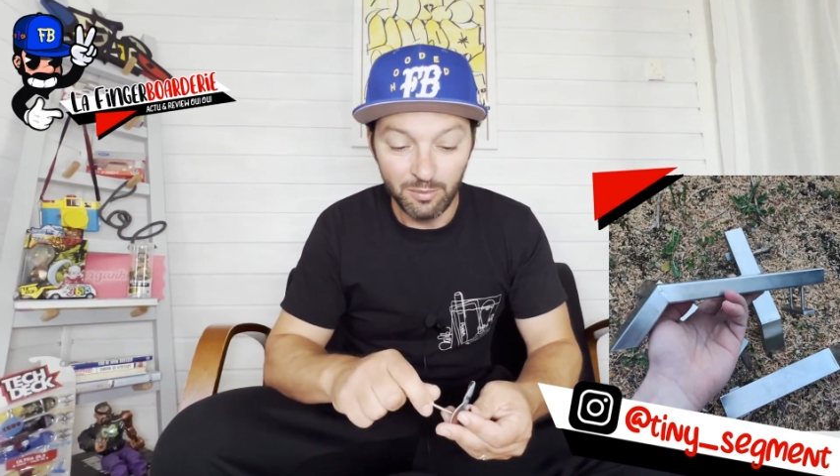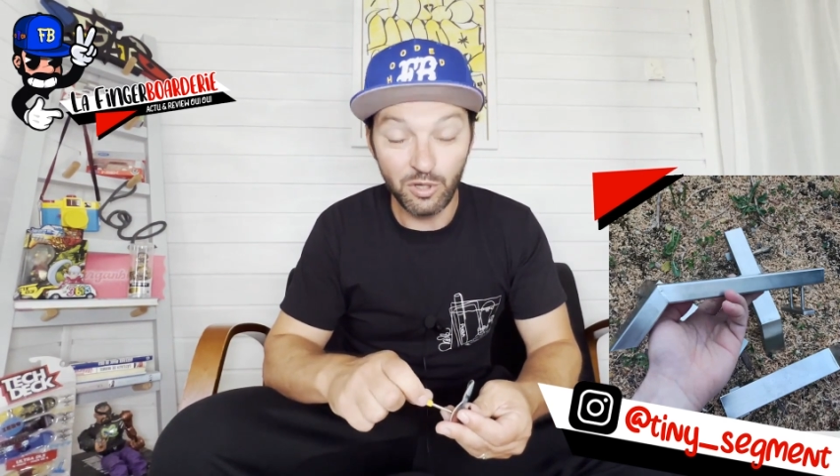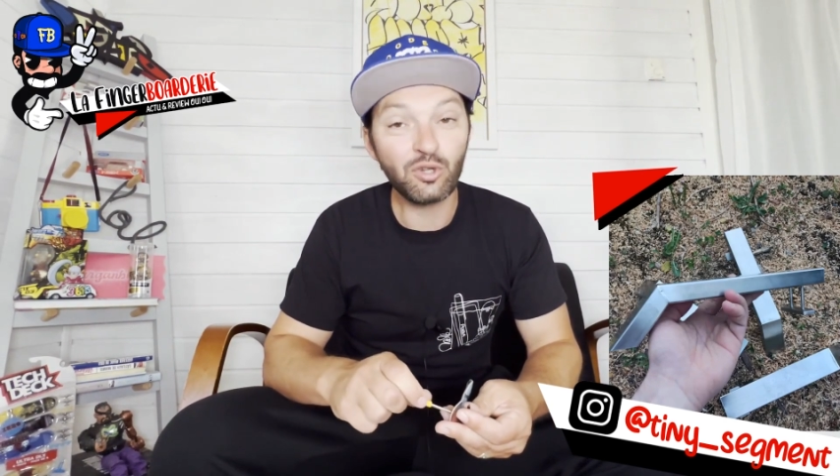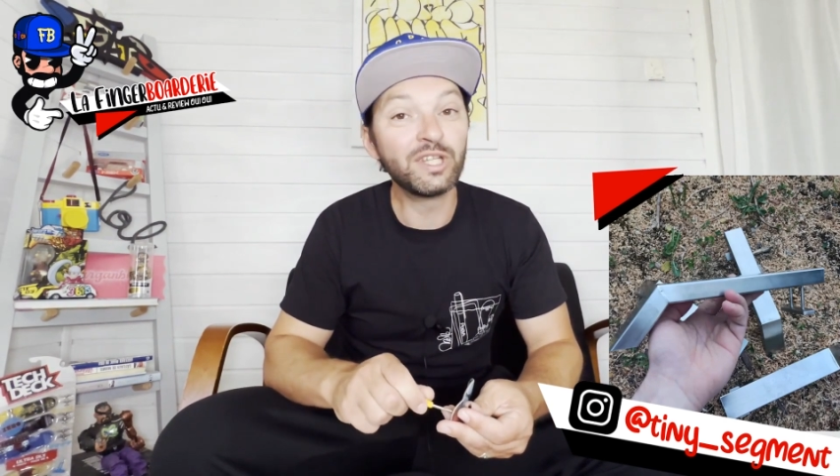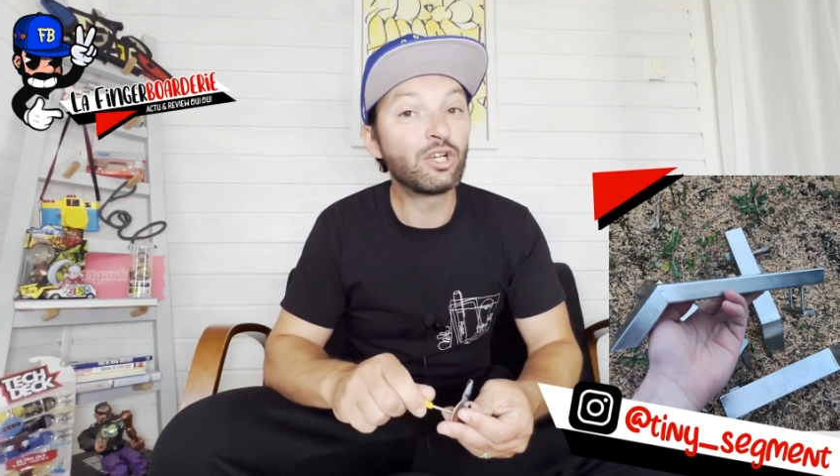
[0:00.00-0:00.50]

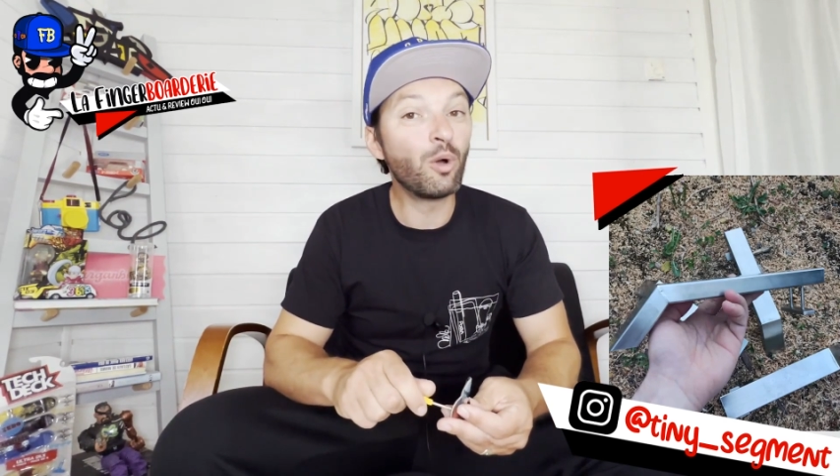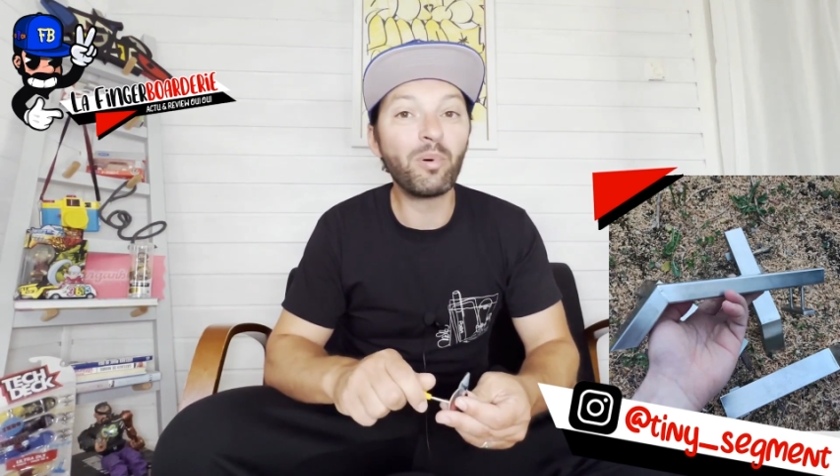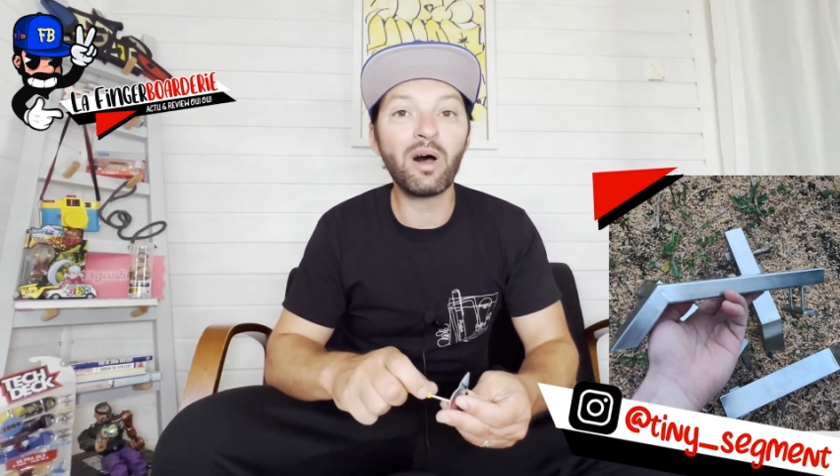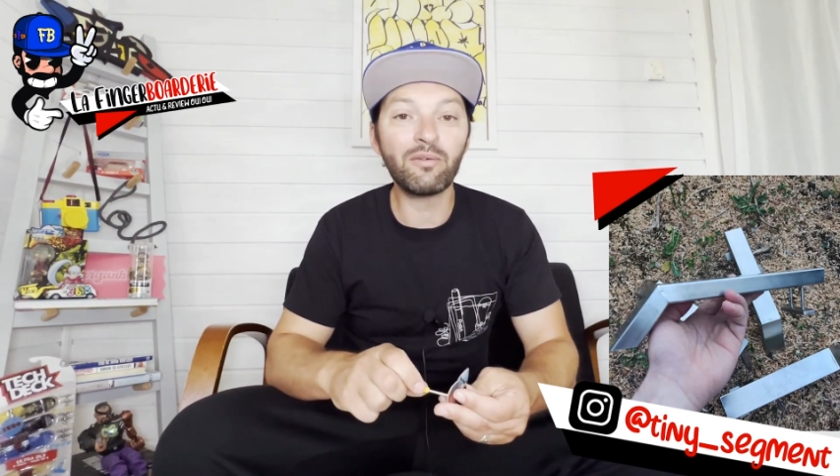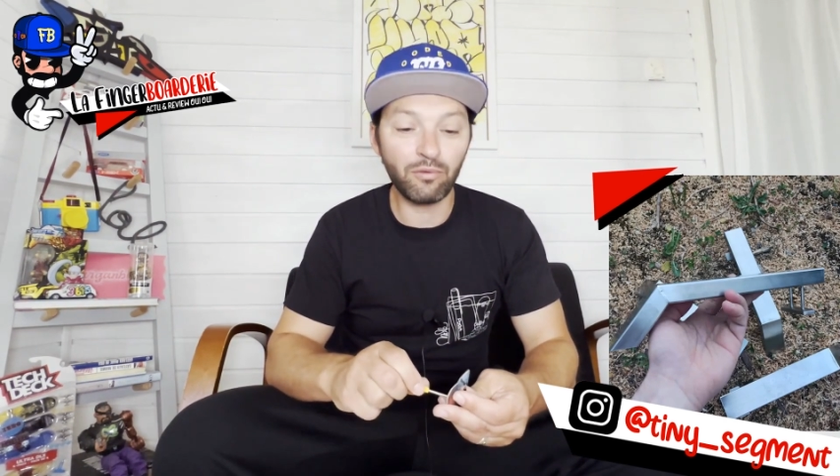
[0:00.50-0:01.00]
Moi j'en écope
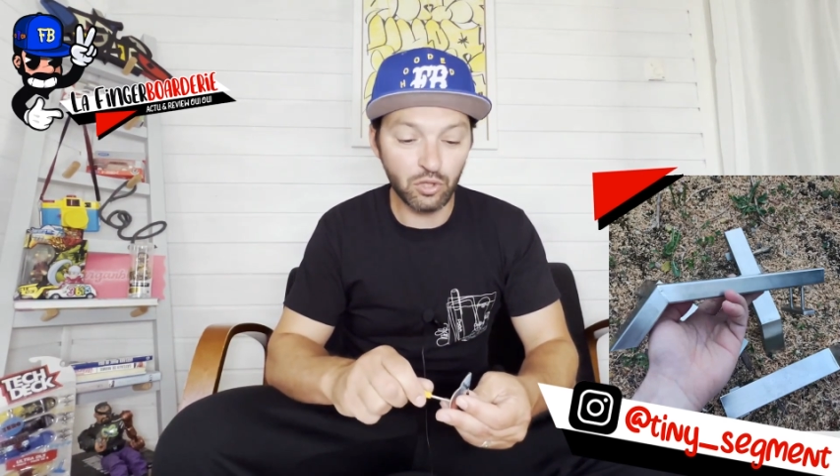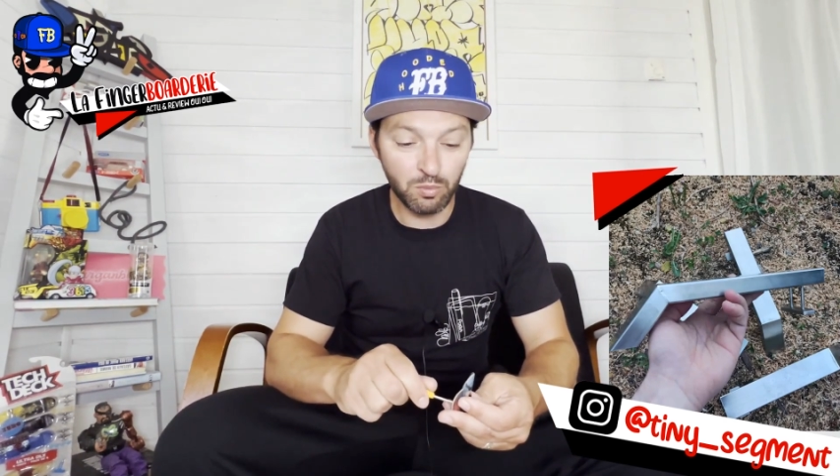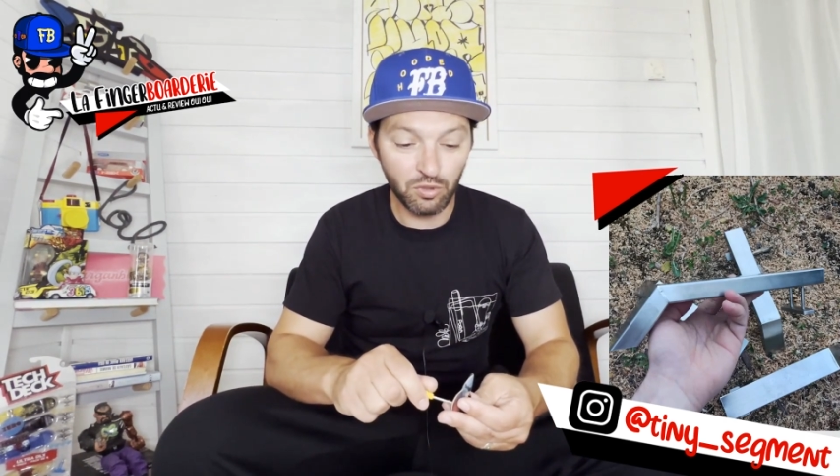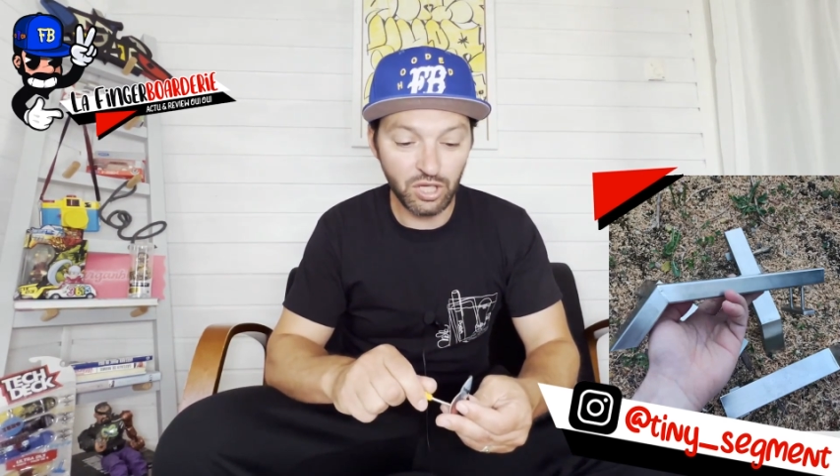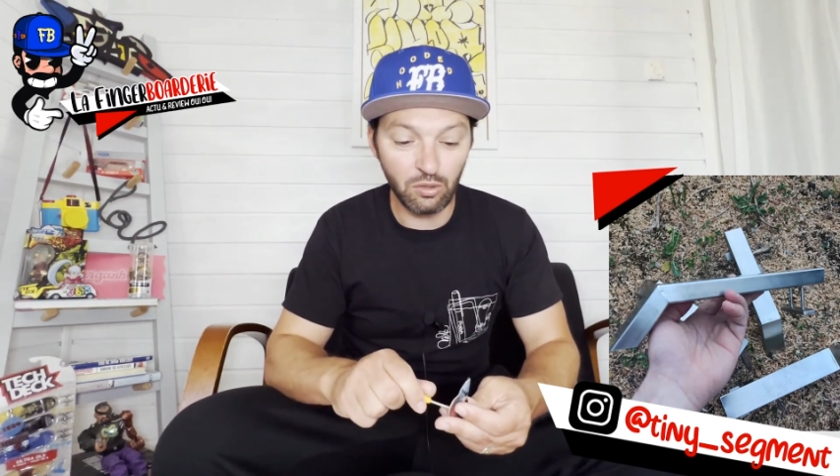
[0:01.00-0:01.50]
un,
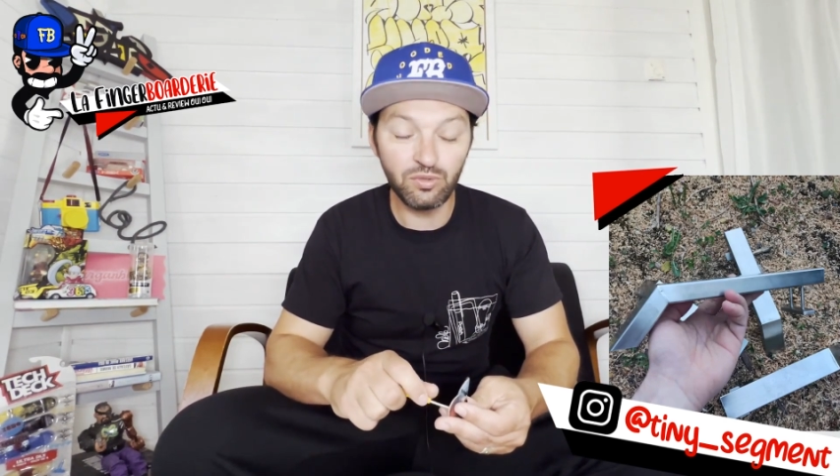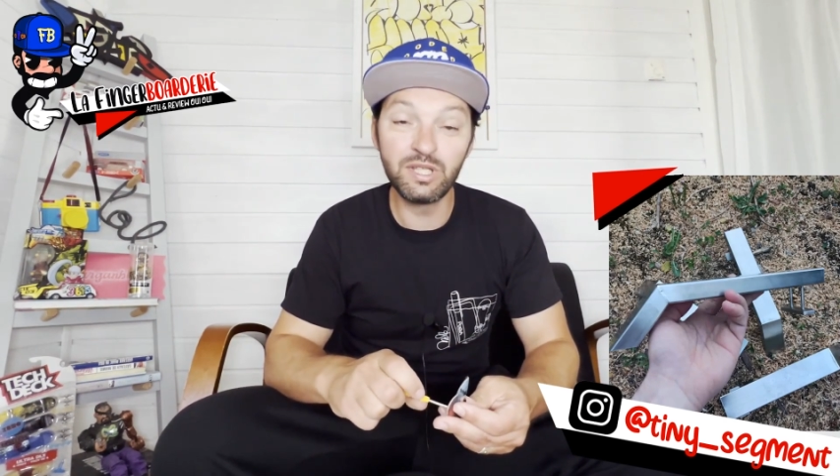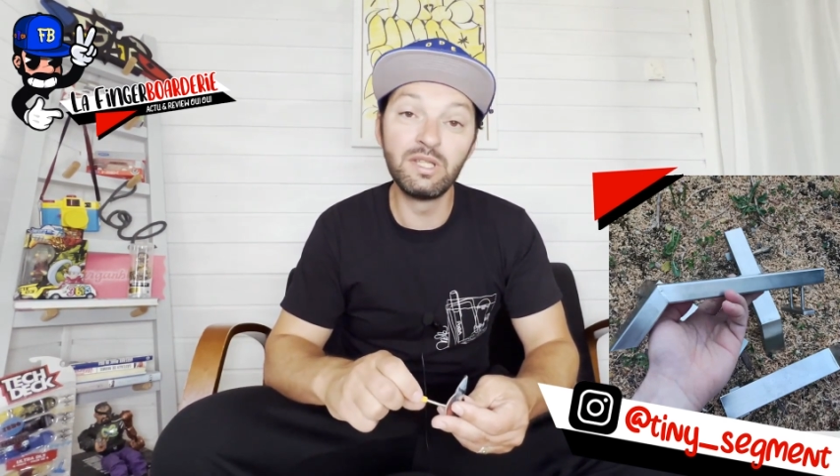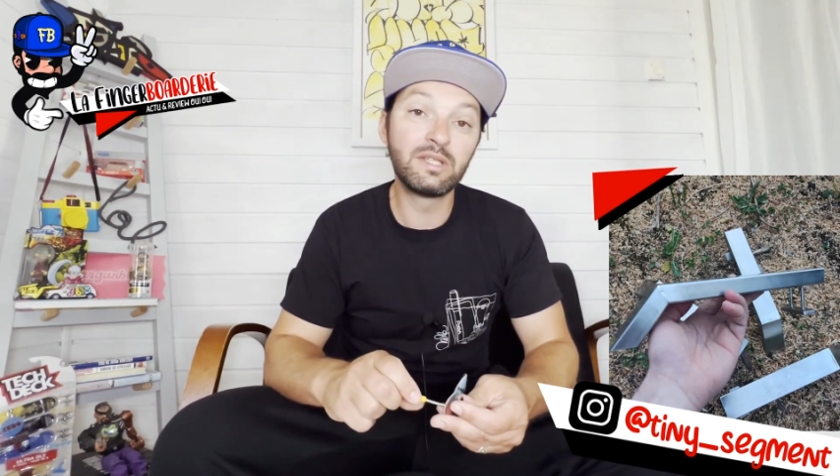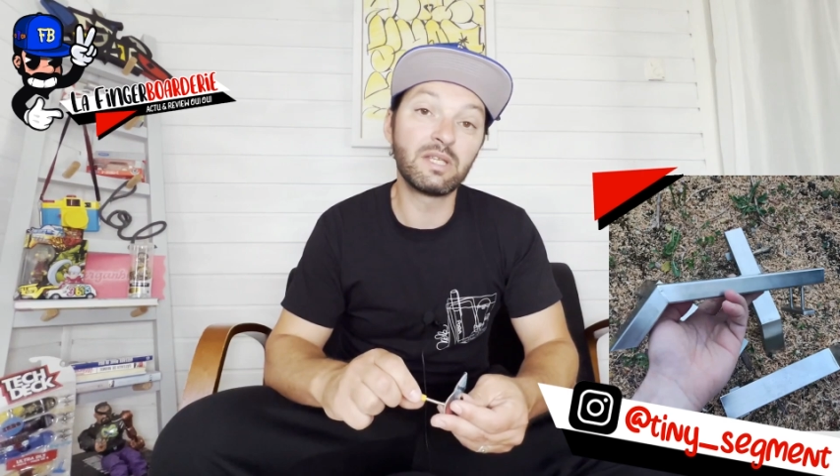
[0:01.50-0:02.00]
franchement j'hallucine,